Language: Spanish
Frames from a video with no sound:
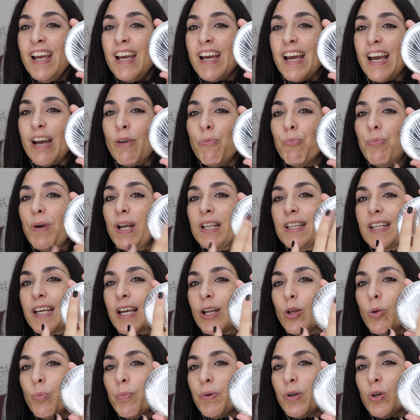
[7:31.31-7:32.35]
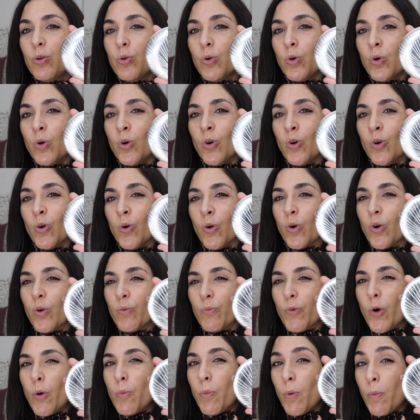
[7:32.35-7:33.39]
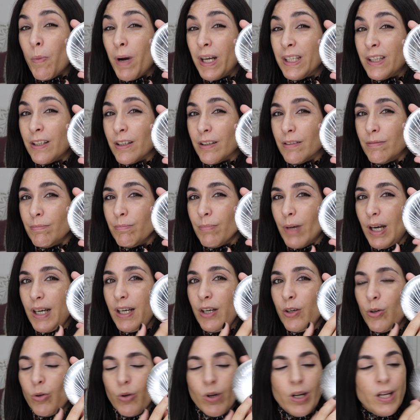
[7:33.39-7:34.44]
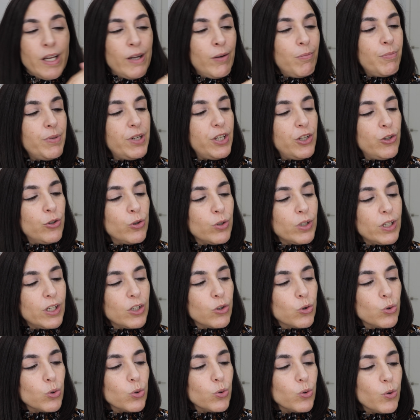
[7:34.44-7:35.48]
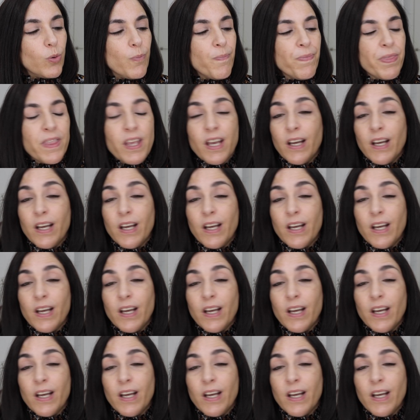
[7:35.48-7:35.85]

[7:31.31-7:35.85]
Es un plateado pero como mate, ¿vale? No es brillo del todo.